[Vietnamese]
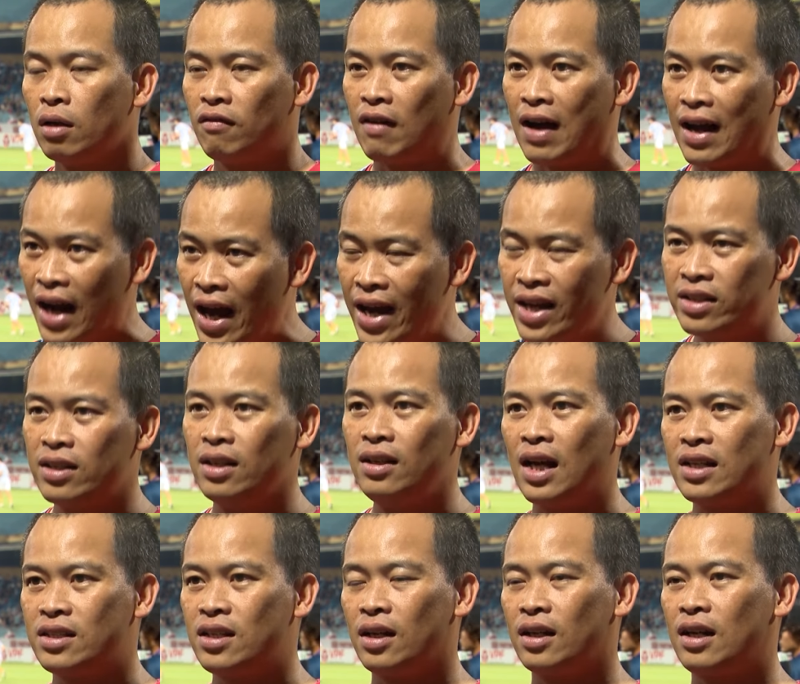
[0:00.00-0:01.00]
Và đây chính
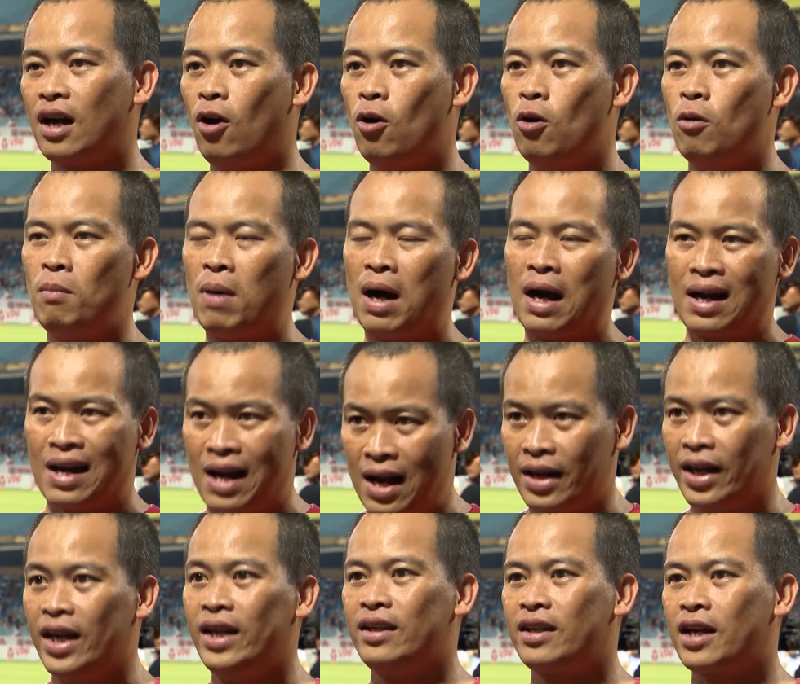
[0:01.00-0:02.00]
là trận cầu mà
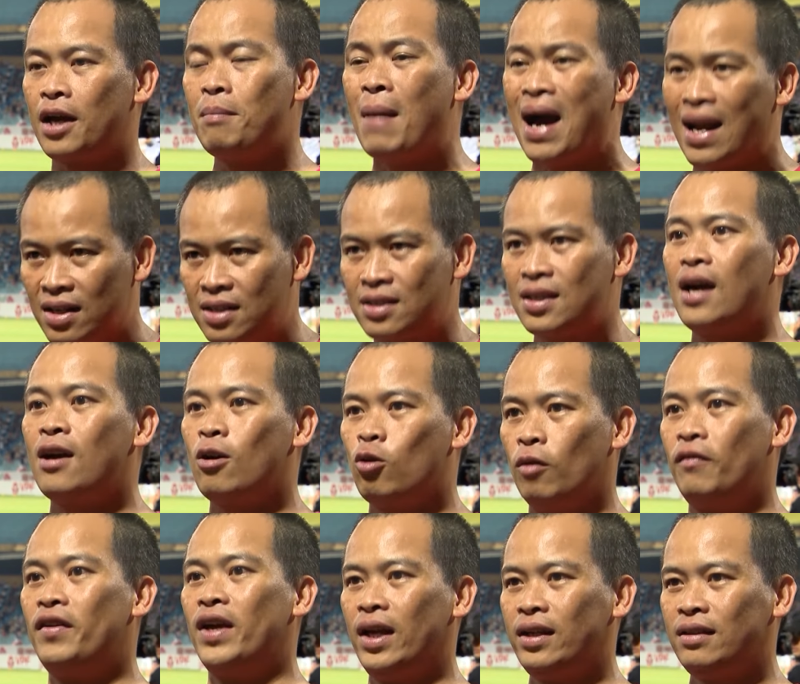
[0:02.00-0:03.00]
khẳng định cái bản sắc
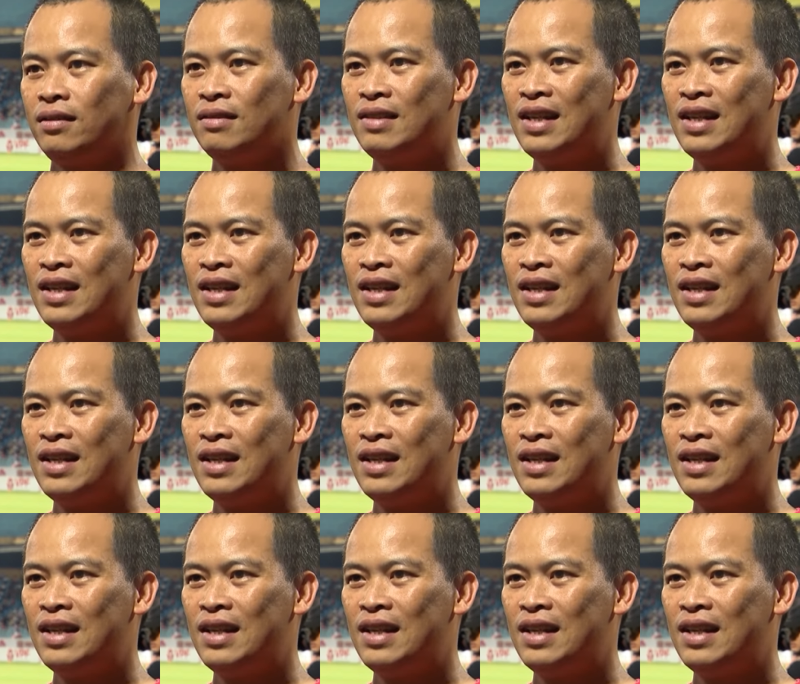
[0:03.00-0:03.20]
của V League.